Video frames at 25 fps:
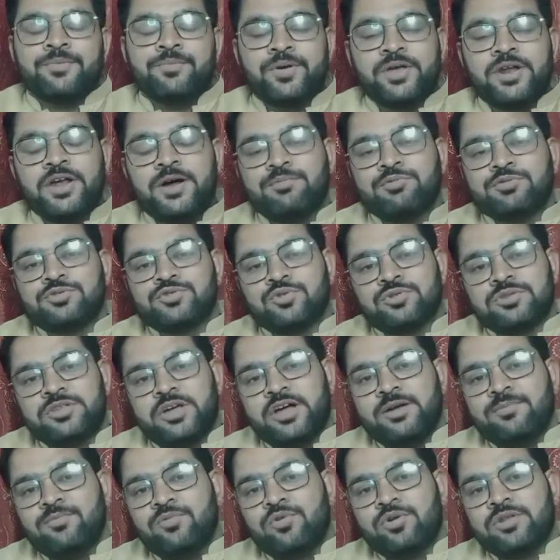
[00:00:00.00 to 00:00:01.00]
फिर आप उसको
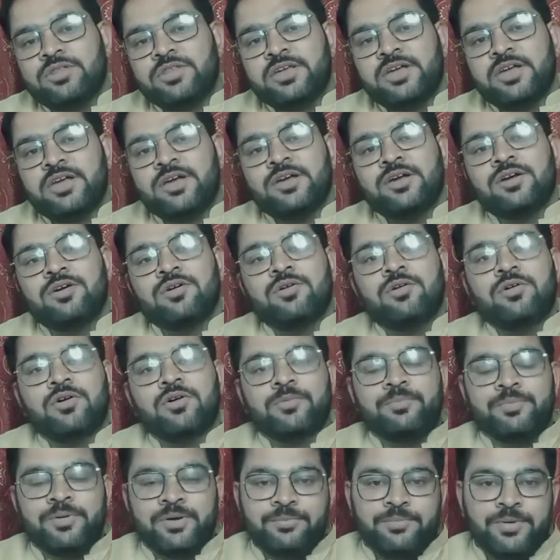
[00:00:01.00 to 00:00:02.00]
दाएं मोड़ते हैं
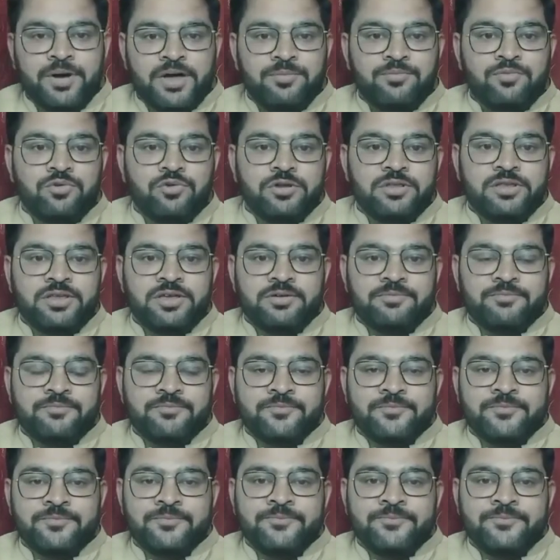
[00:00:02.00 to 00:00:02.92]
और फिर बाएं मोड़ते हैं